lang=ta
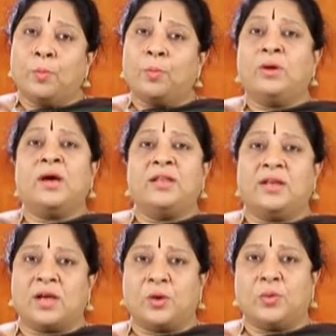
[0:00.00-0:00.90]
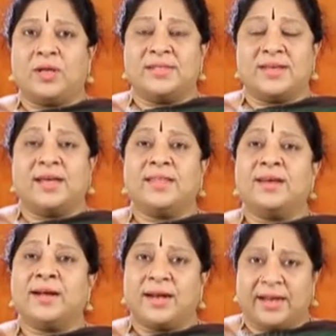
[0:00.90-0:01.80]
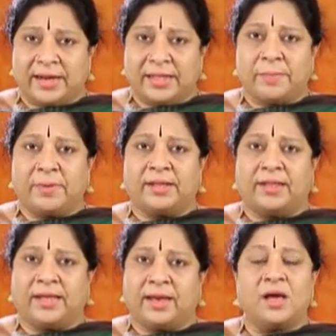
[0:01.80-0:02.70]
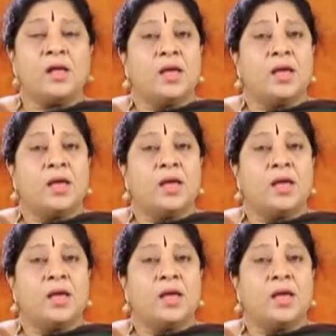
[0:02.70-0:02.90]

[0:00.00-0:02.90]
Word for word: முன்னால் இருக்கக்கூடிய ஜாதகங்கள்லாம் எடுத்து பார்த்தீங்கன்னா